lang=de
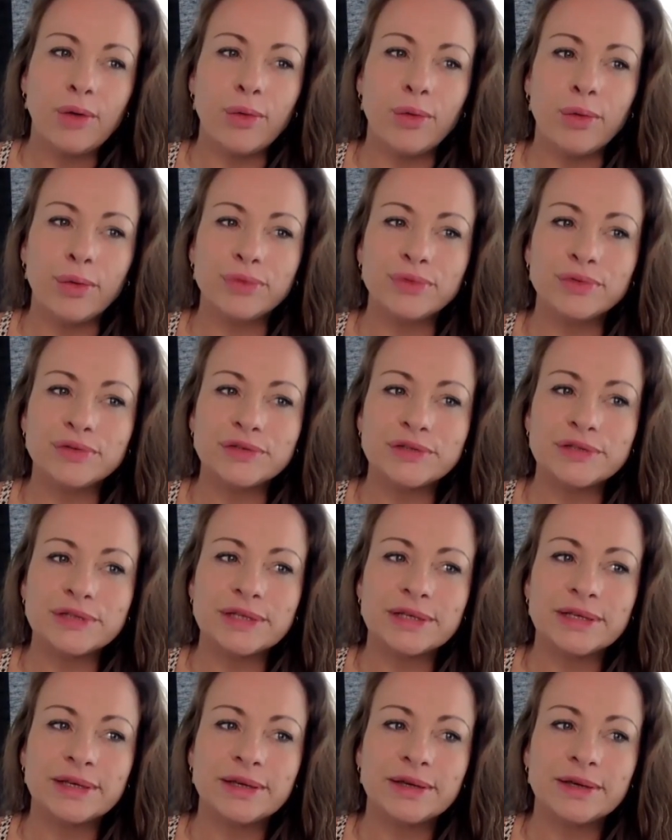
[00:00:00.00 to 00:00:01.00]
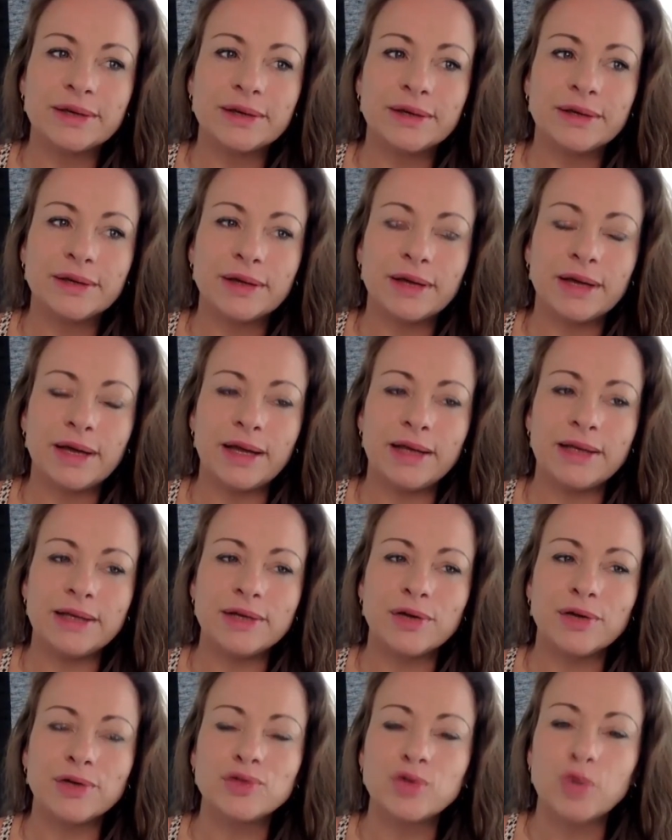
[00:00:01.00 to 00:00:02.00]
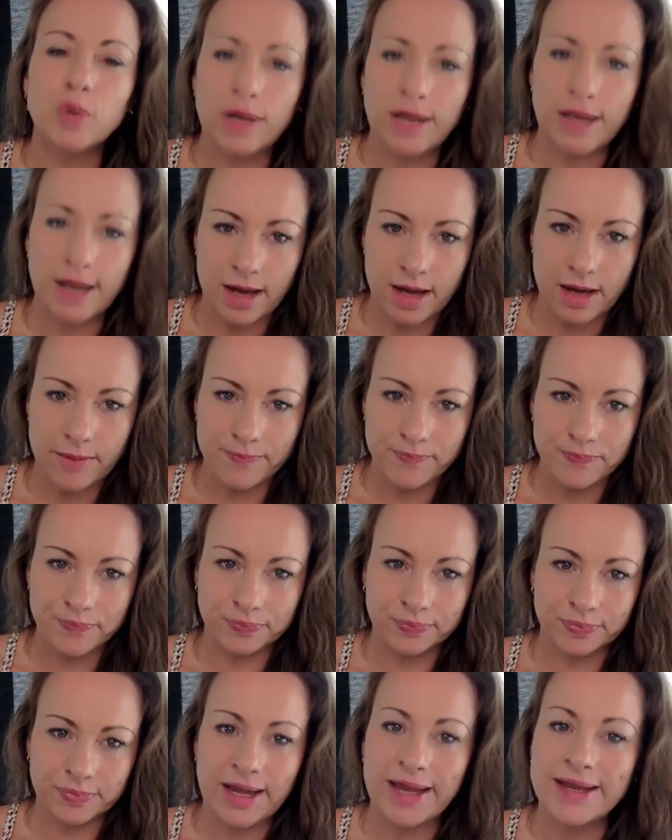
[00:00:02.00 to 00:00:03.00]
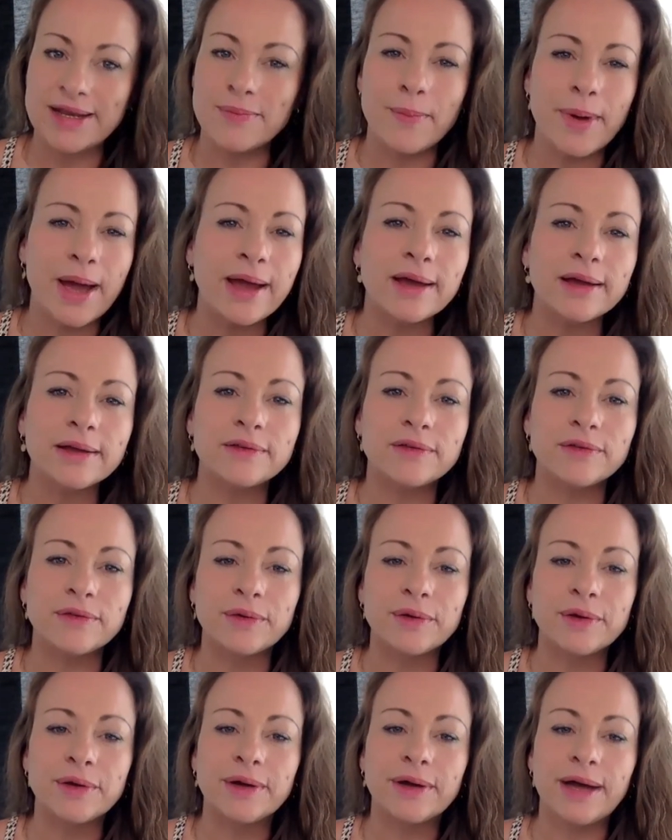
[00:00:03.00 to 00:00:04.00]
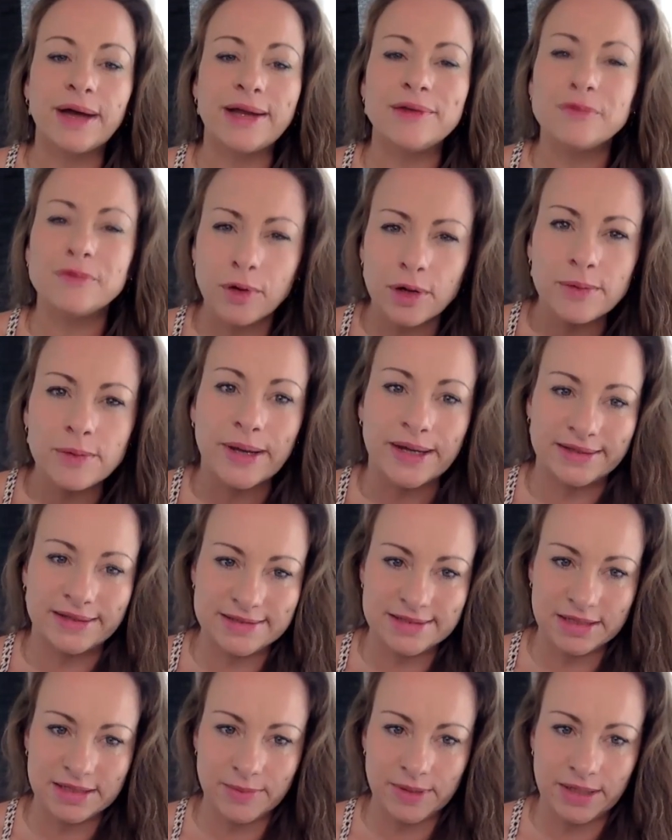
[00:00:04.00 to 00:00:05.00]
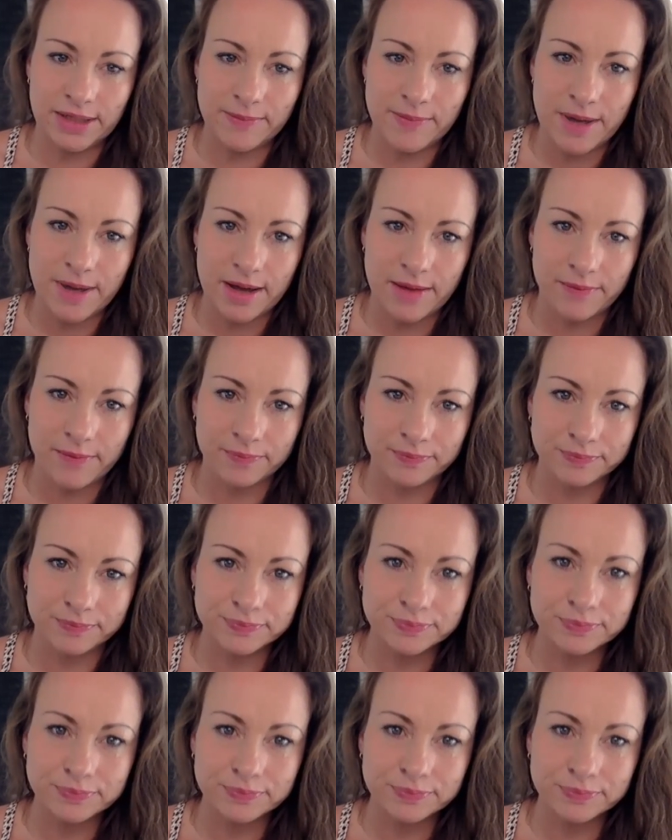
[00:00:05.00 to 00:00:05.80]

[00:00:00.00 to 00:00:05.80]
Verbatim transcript: und eine Kontrolle haben, eine Macht, eine Vollmacht in deinem Leben haben.